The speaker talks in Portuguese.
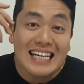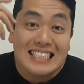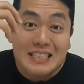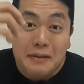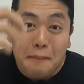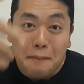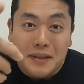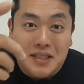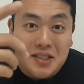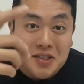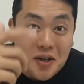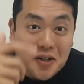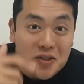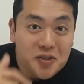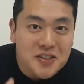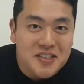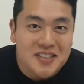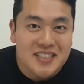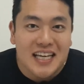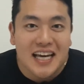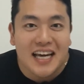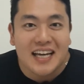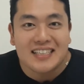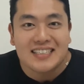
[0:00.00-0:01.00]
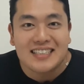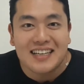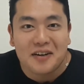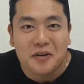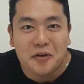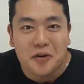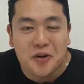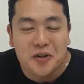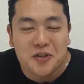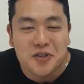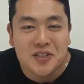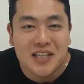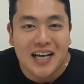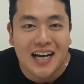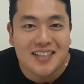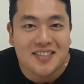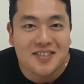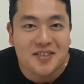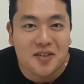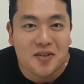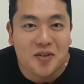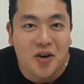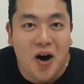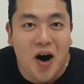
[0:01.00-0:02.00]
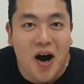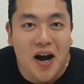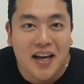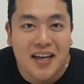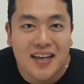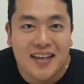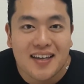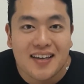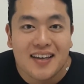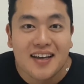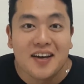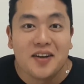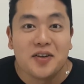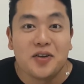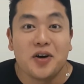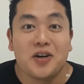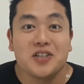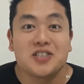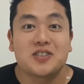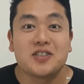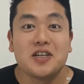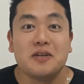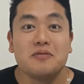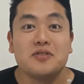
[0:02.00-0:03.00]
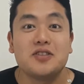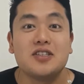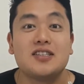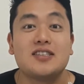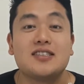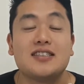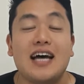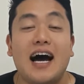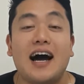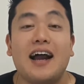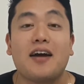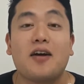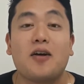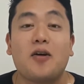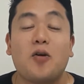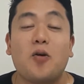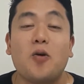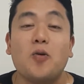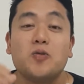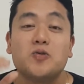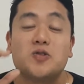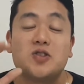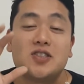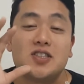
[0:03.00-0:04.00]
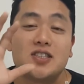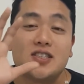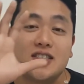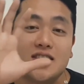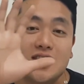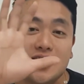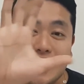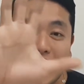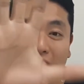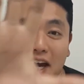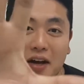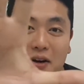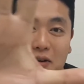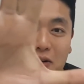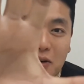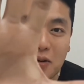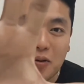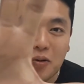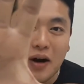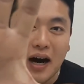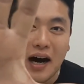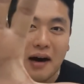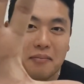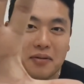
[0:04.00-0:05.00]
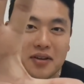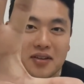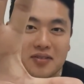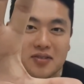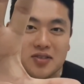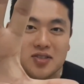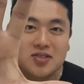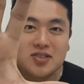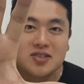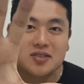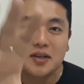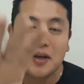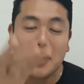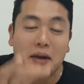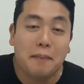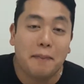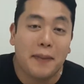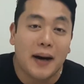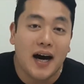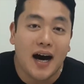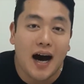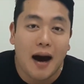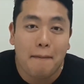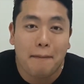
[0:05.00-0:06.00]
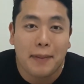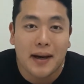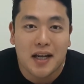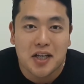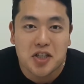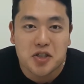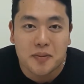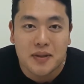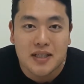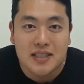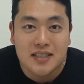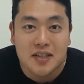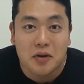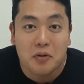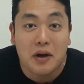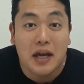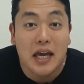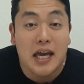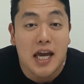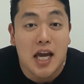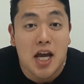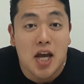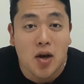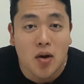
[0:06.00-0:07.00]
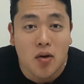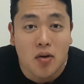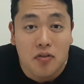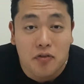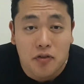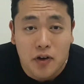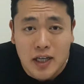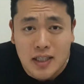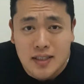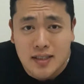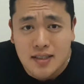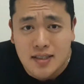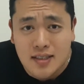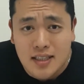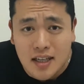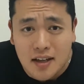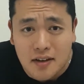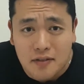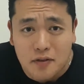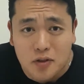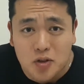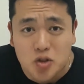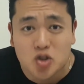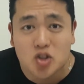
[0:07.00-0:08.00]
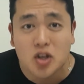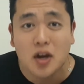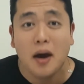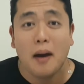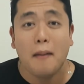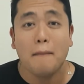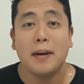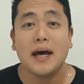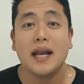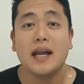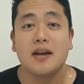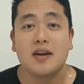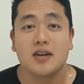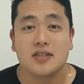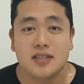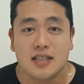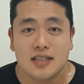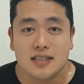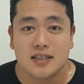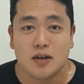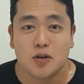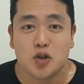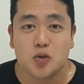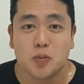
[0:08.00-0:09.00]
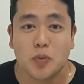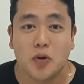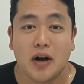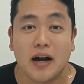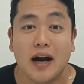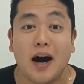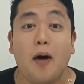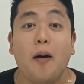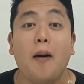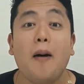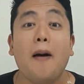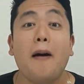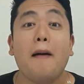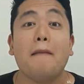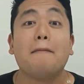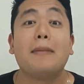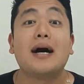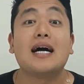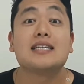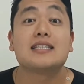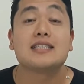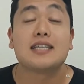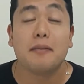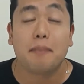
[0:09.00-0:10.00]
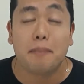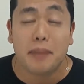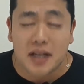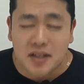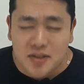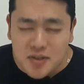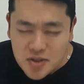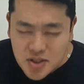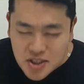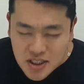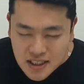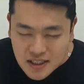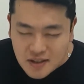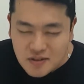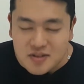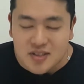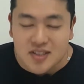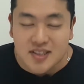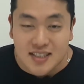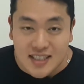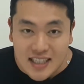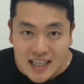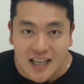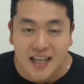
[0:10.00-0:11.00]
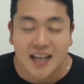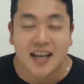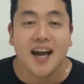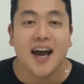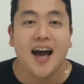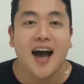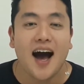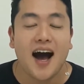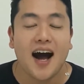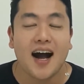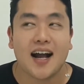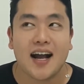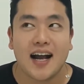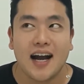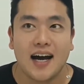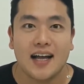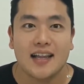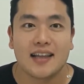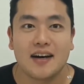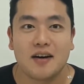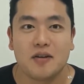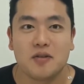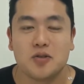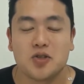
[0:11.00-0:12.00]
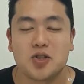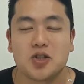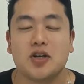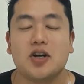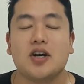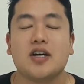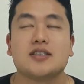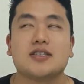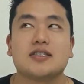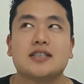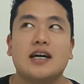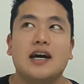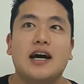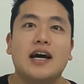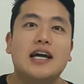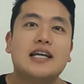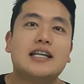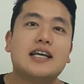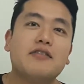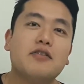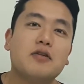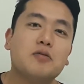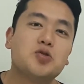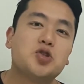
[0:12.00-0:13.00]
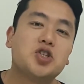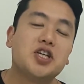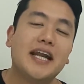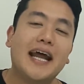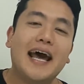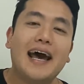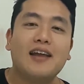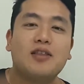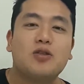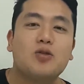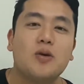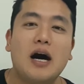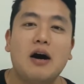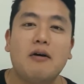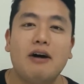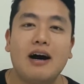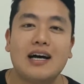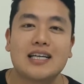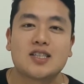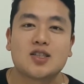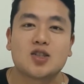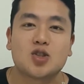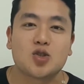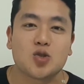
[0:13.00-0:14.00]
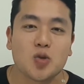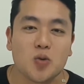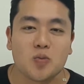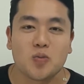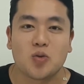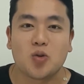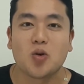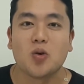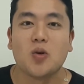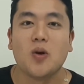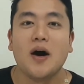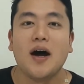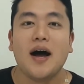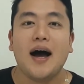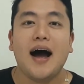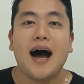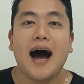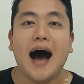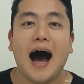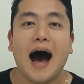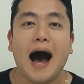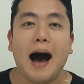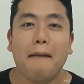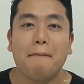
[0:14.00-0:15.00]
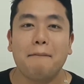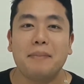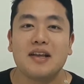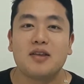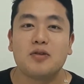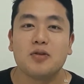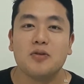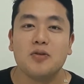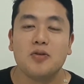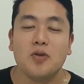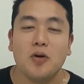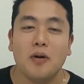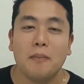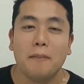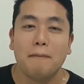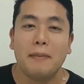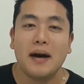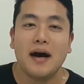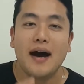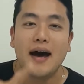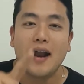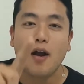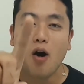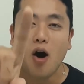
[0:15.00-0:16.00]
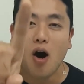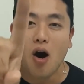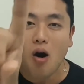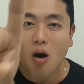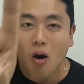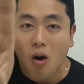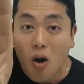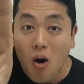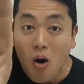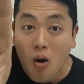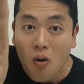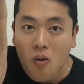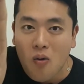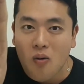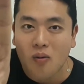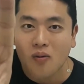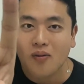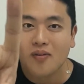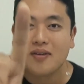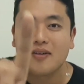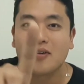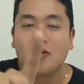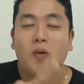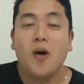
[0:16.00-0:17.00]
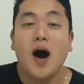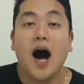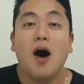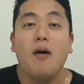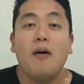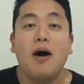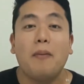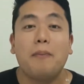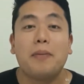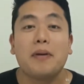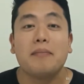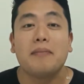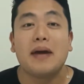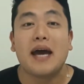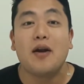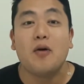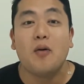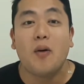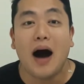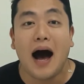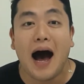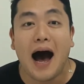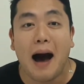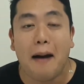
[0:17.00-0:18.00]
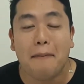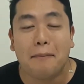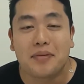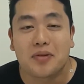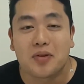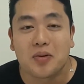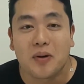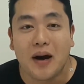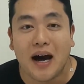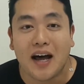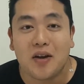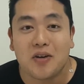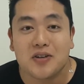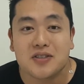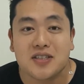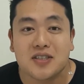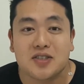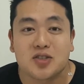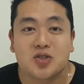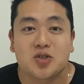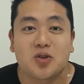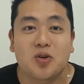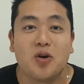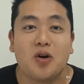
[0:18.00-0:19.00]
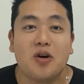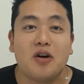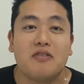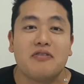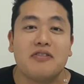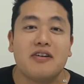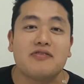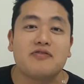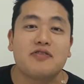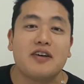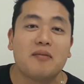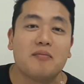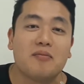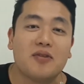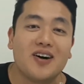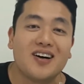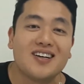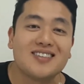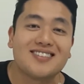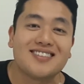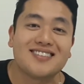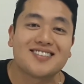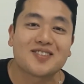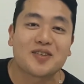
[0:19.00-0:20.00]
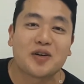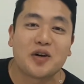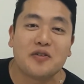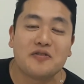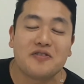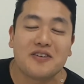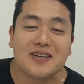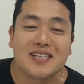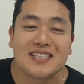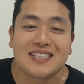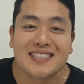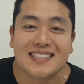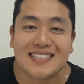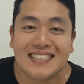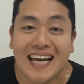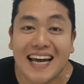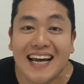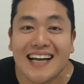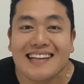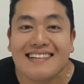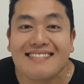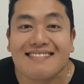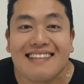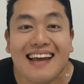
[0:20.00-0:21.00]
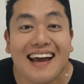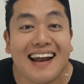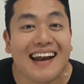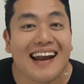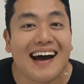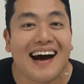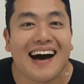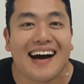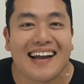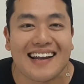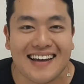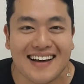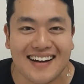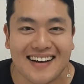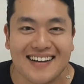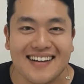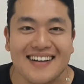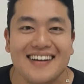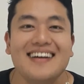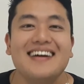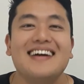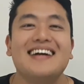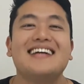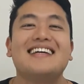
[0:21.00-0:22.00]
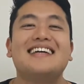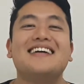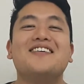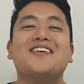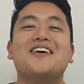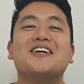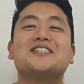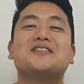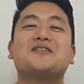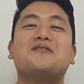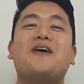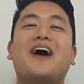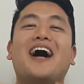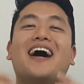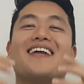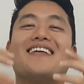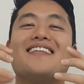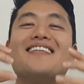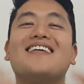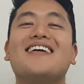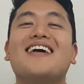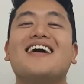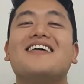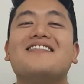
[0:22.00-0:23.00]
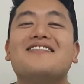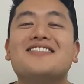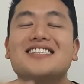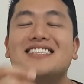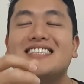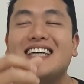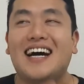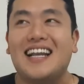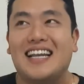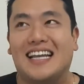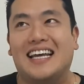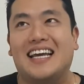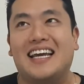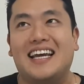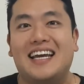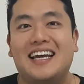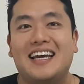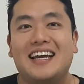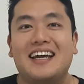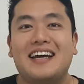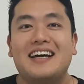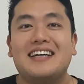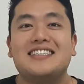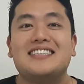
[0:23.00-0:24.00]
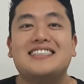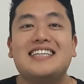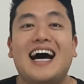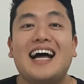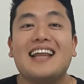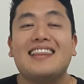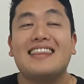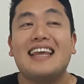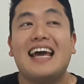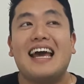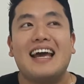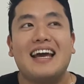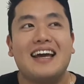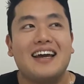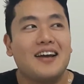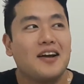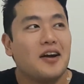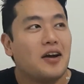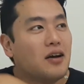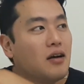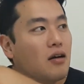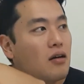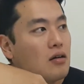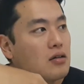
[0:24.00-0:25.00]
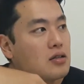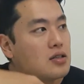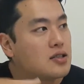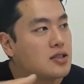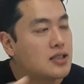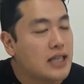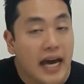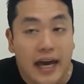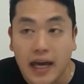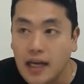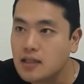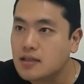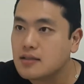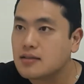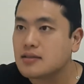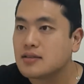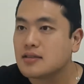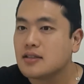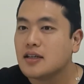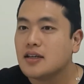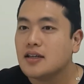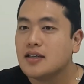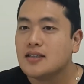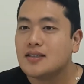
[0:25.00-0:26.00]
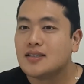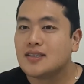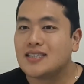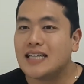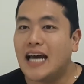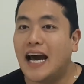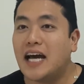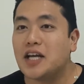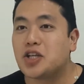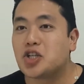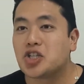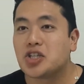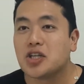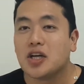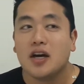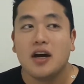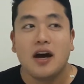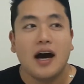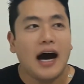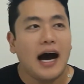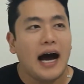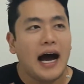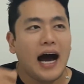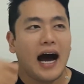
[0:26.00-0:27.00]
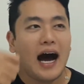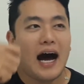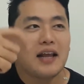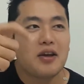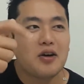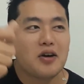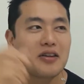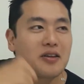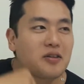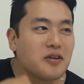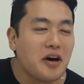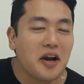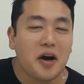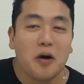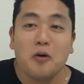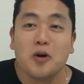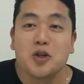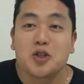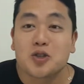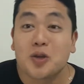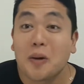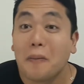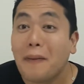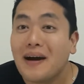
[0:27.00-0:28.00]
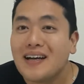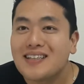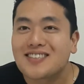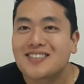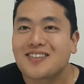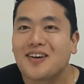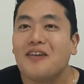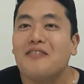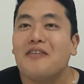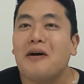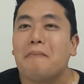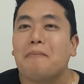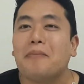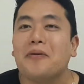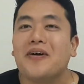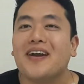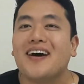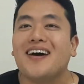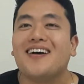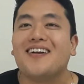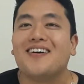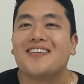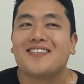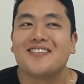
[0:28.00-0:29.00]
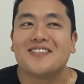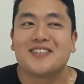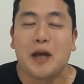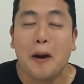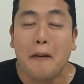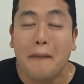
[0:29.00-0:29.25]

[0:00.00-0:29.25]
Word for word: episódio 6 da Curiosidades do Doc, nós vamos estar com cinco hábitos que aparentemente são inofensivos para a nossa saúde bucal, mas que prejudicam sim a cada um de nós. Então vamos direto ao assunto. Hábito número 1. Um. Qual é o primeiro hábito? A nossa escova famosa, escova centenária, que nós guardamos ali, já tem 6, 7, ah, doutor, eu uso uma escova por ano. Outro dia um